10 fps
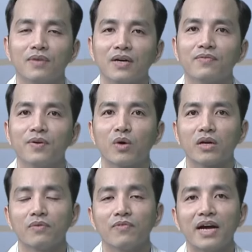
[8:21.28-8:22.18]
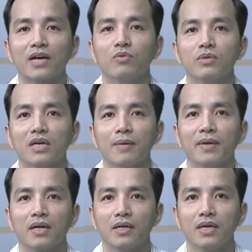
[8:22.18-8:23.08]
Vâng, viêm quanh khớp vai cũng như các
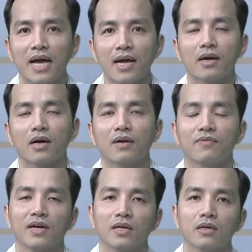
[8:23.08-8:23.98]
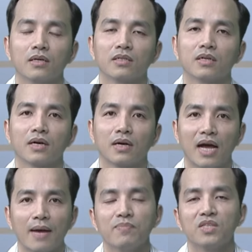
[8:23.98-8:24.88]
bệnh lý khác cần phải được
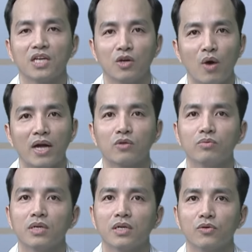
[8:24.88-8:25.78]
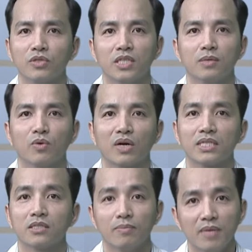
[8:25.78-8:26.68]
khám, chẩn đoán cũng như là điều trị một
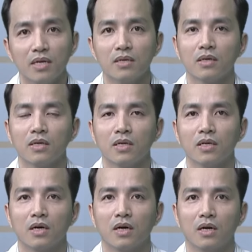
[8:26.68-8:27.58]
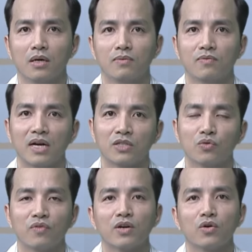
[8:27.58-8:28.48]
cách sớm nhất ờ, và
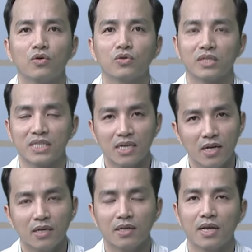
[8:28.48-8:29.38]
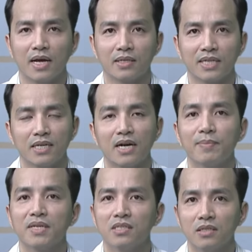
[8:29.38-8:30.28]
dùng phác đồ chuẩn xác nhất để tránh
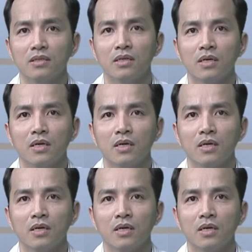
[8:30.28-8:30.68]
các biến chứng.